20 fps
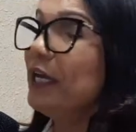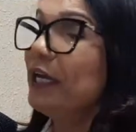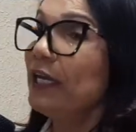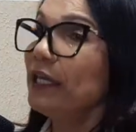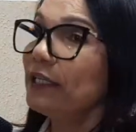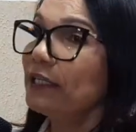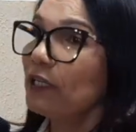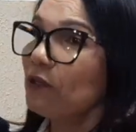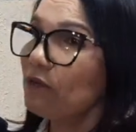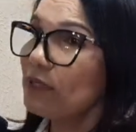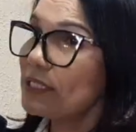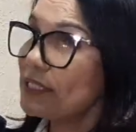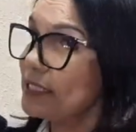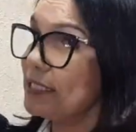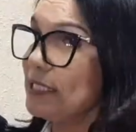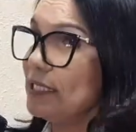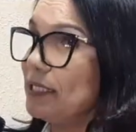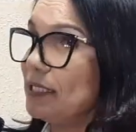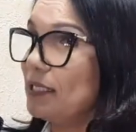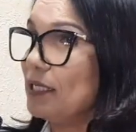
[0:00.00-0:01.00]
Então
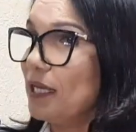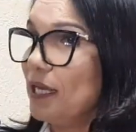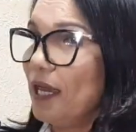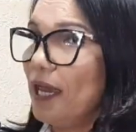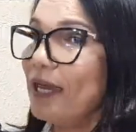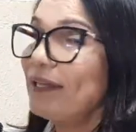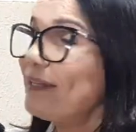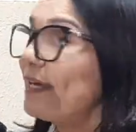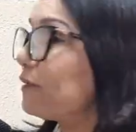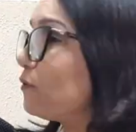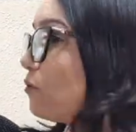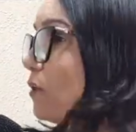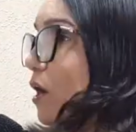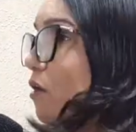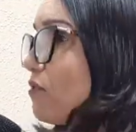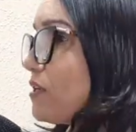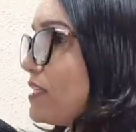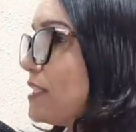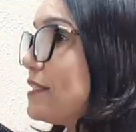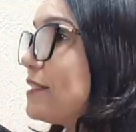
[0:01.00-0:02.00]
assim, é natural
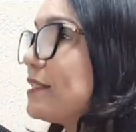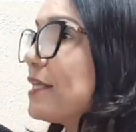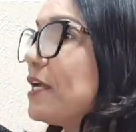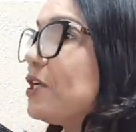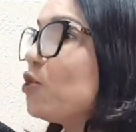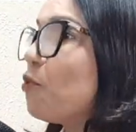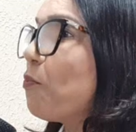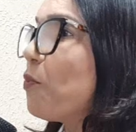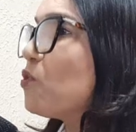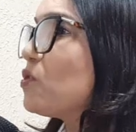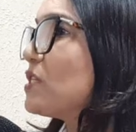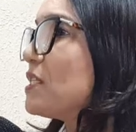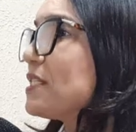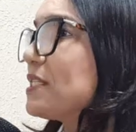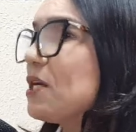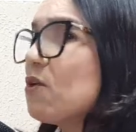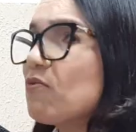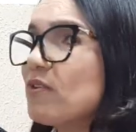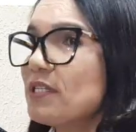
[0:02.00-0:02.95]
que se tenha oposição,